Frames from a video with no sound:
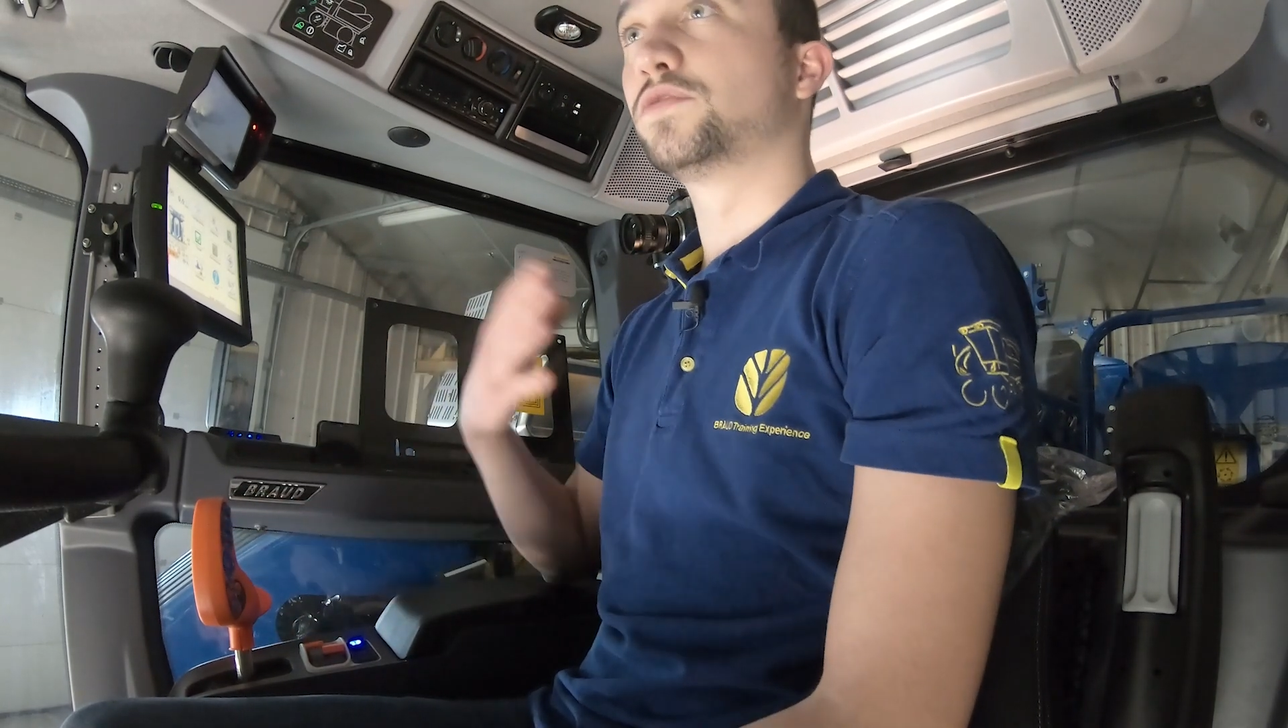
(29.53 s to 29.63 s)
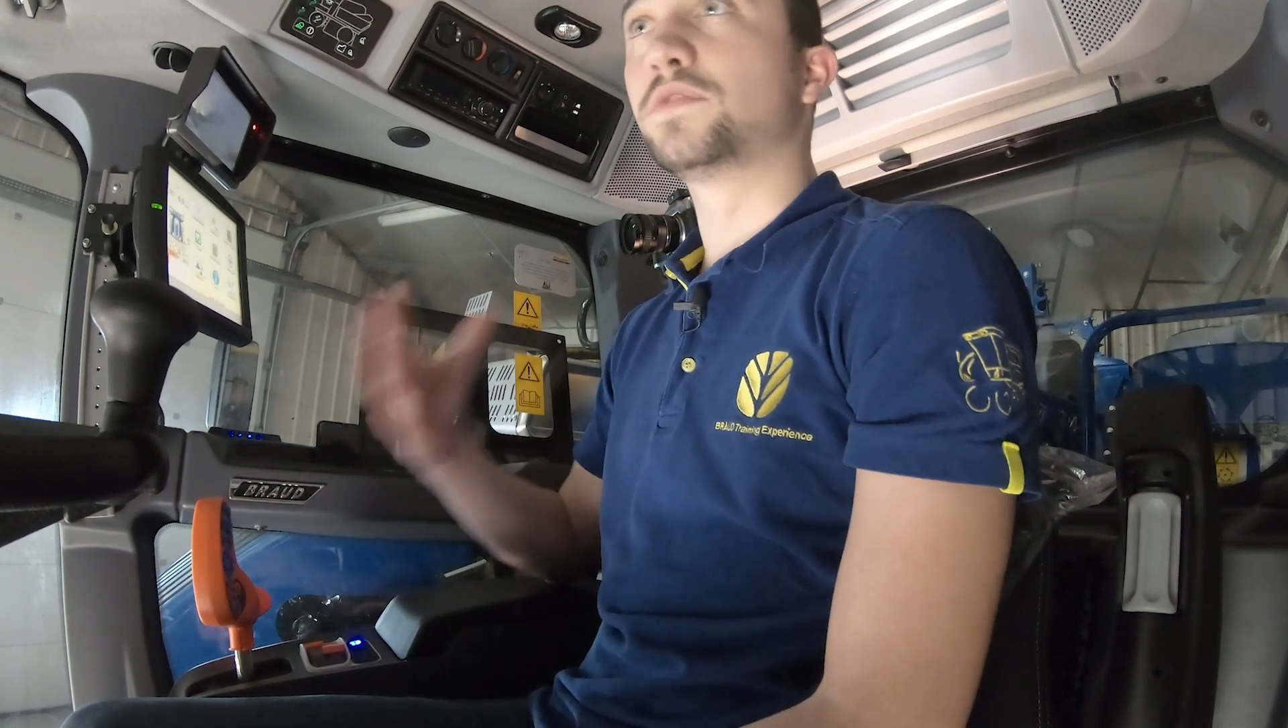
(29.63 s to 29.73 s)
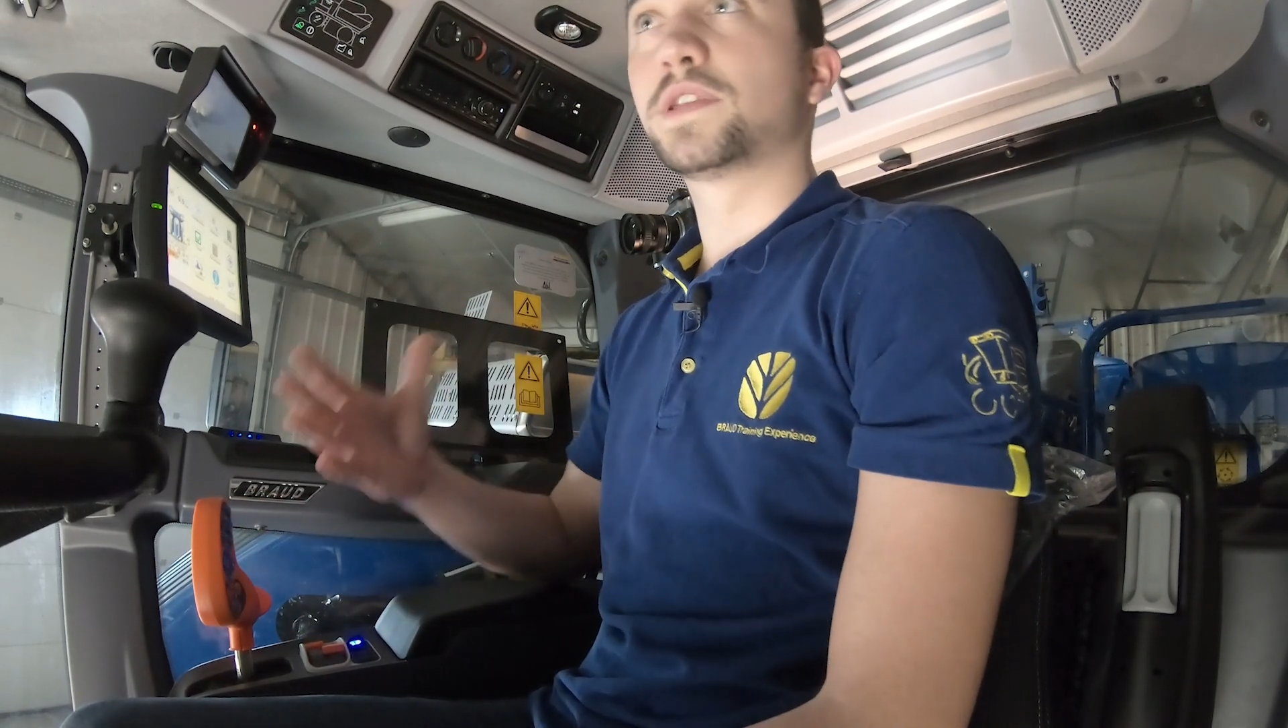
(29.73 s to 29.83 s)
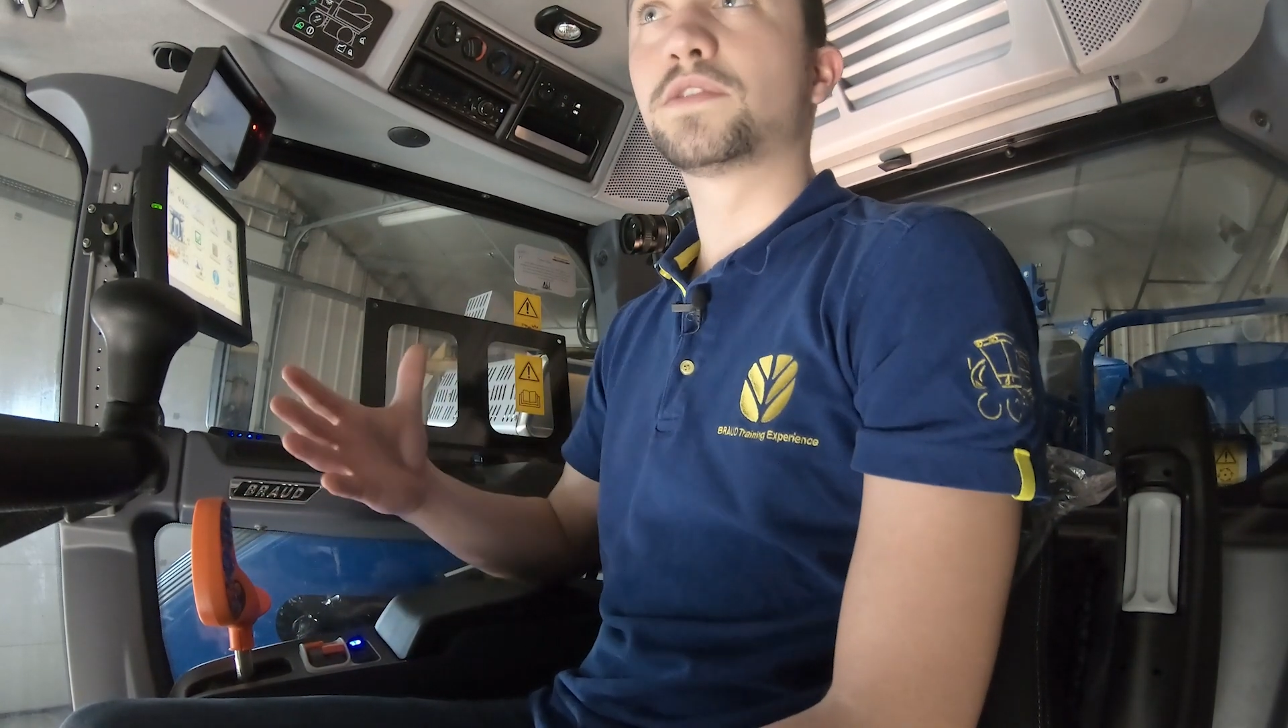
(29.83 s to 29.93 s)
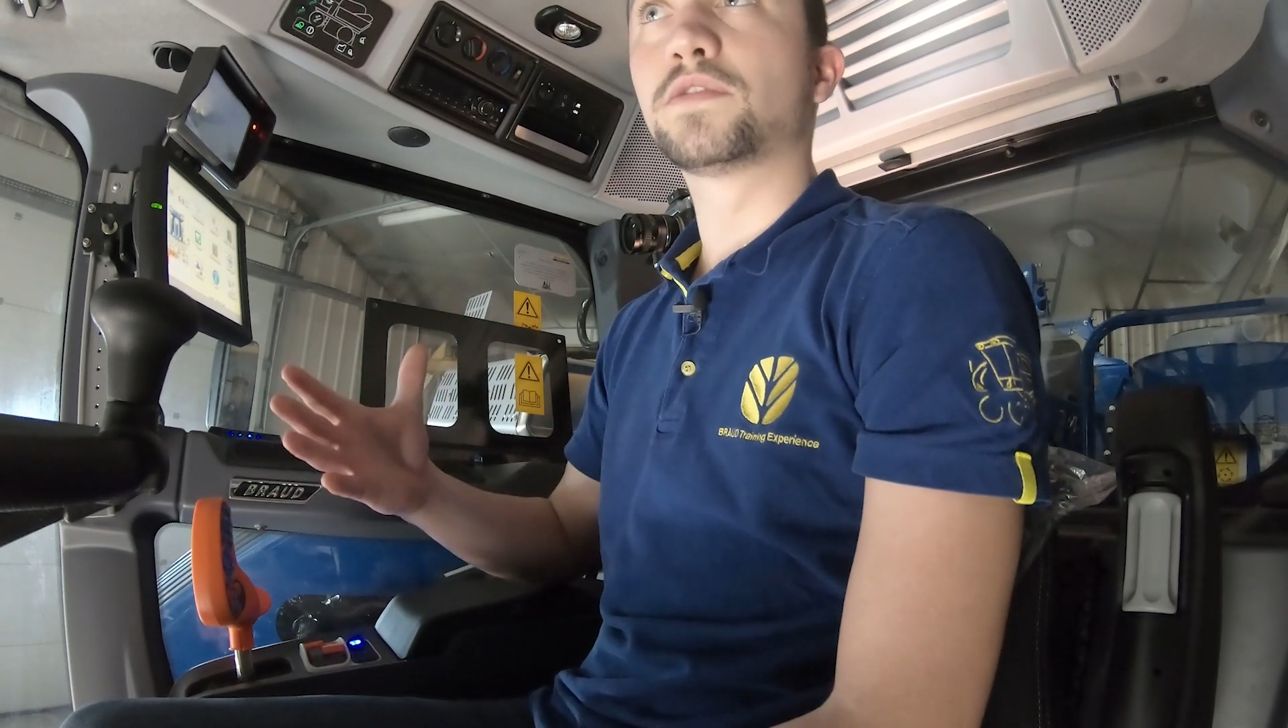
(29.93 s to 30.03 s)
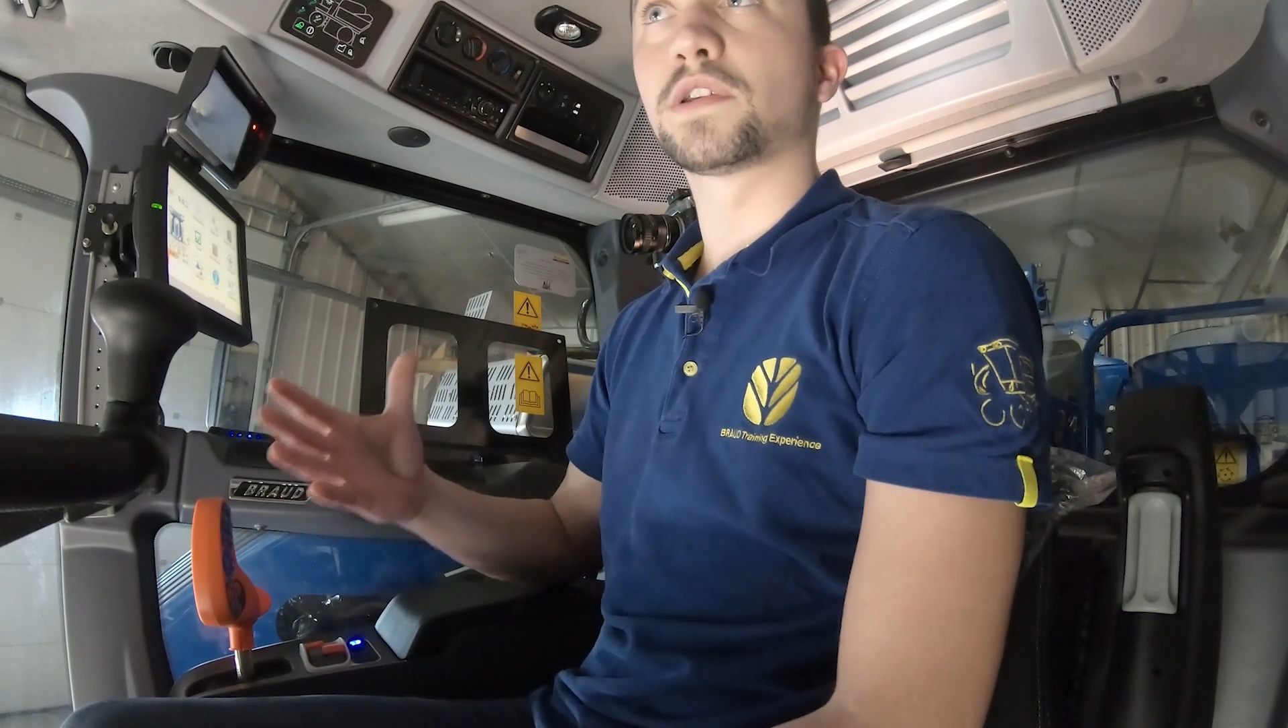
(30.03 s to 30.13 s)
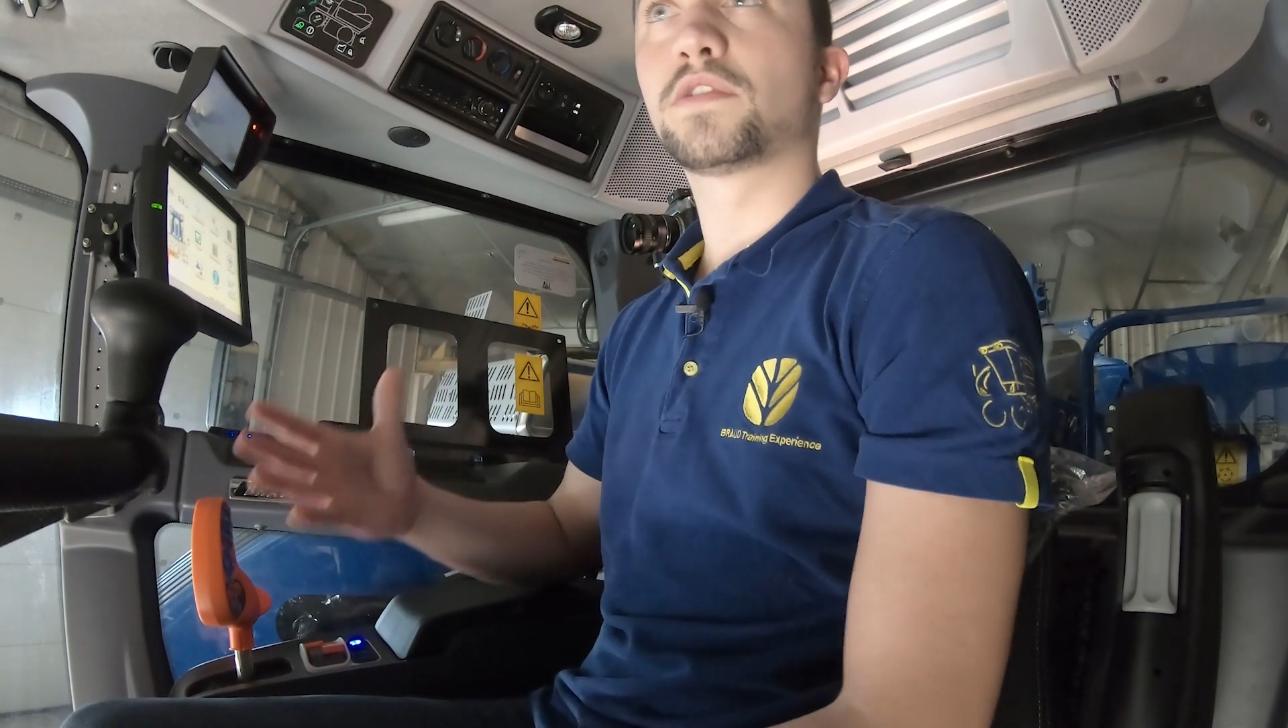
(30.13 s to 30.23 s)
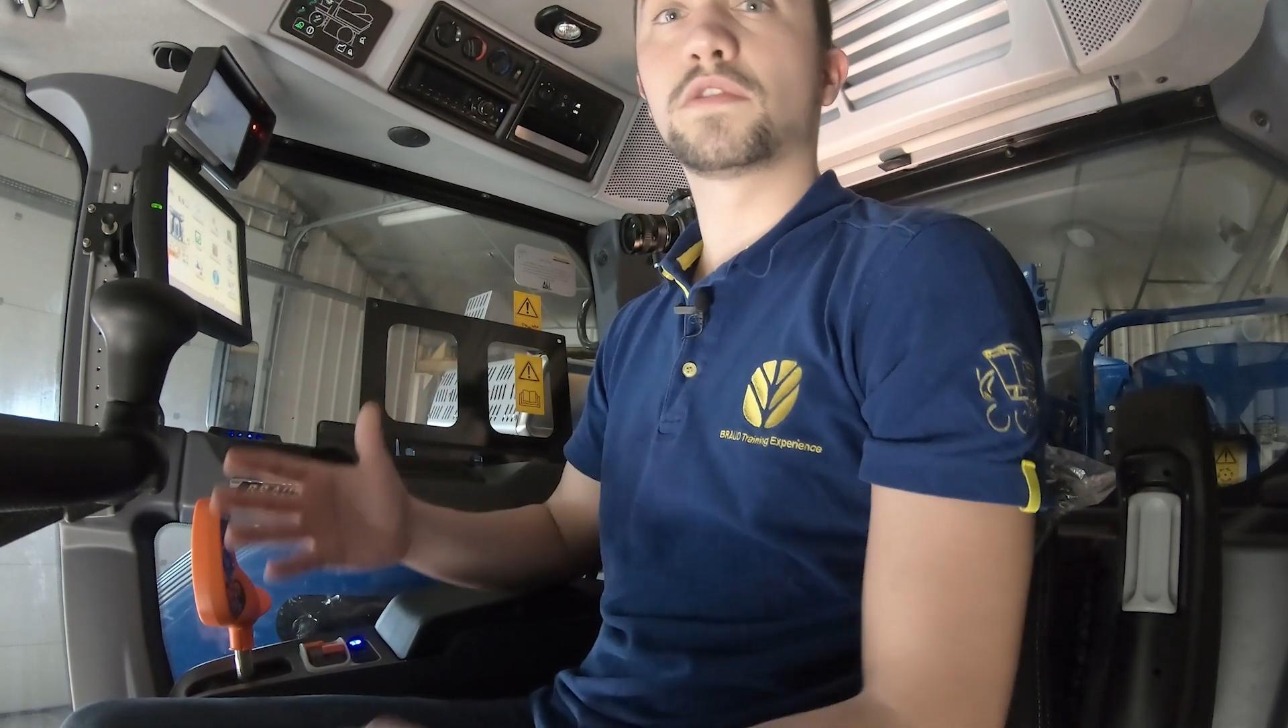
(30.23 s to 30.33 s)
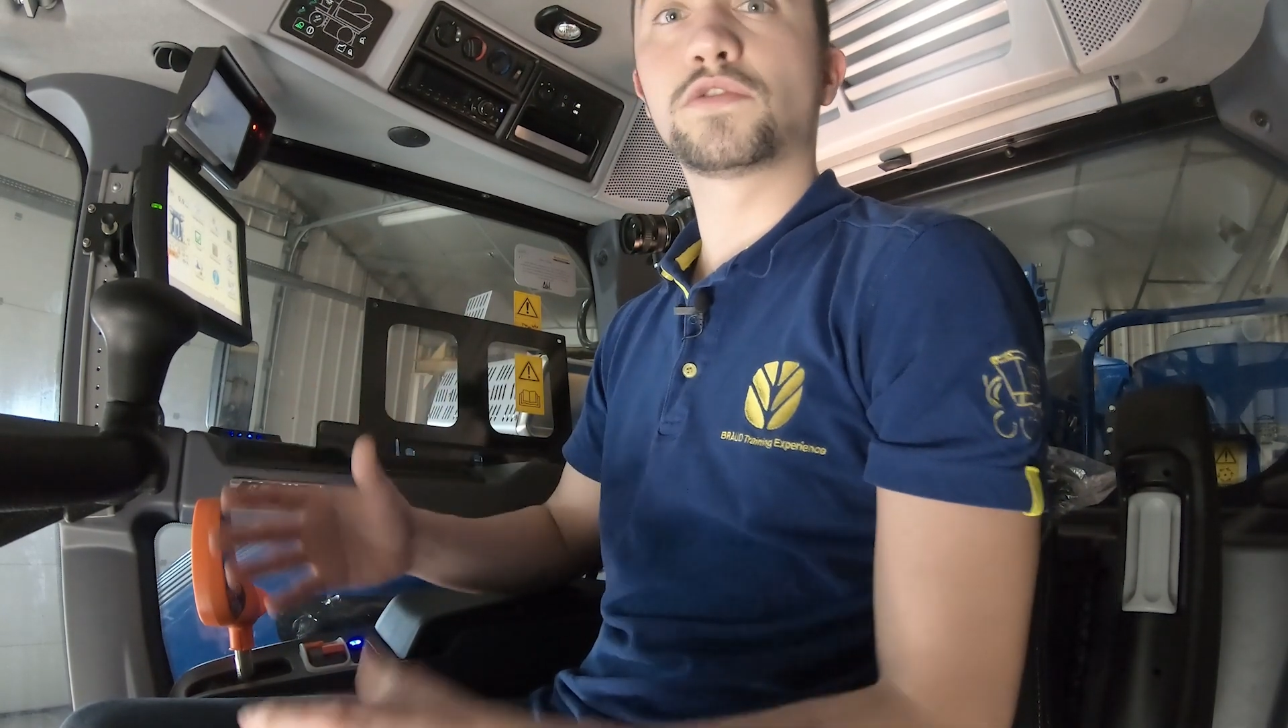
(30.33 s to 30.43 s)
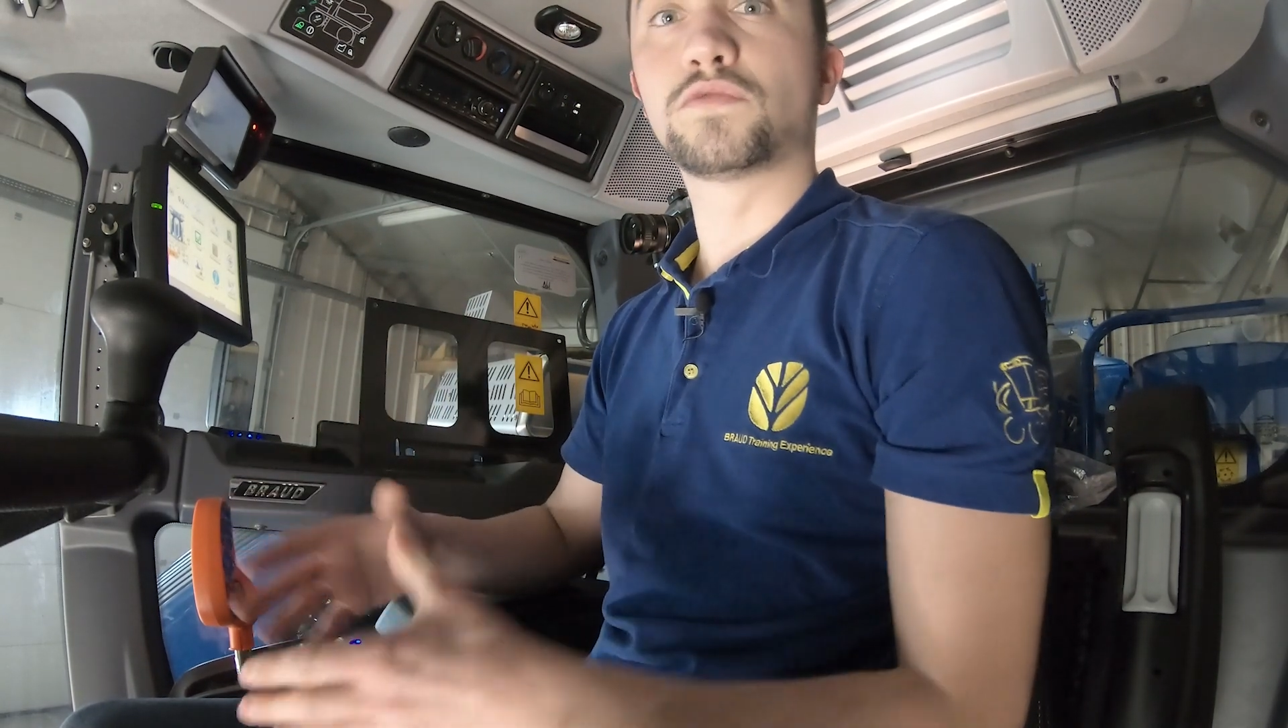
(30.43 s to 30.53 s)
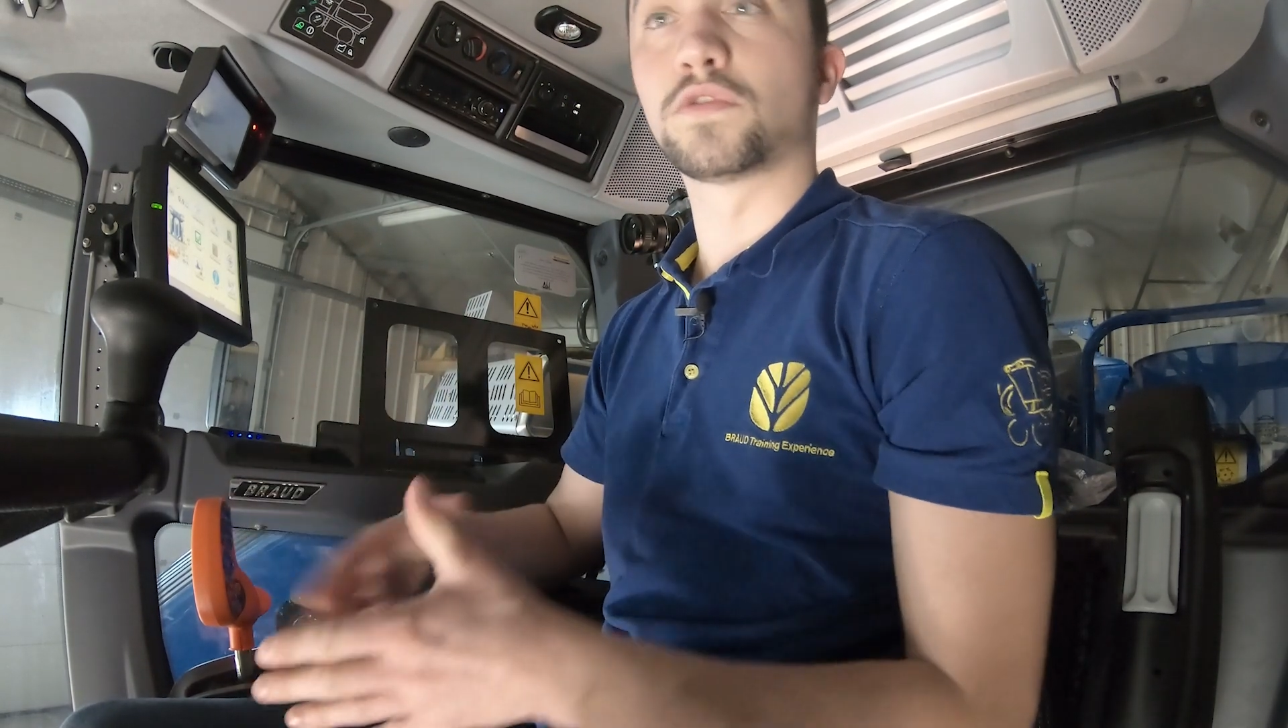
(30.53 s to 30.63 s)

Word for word: d'une tête de récolte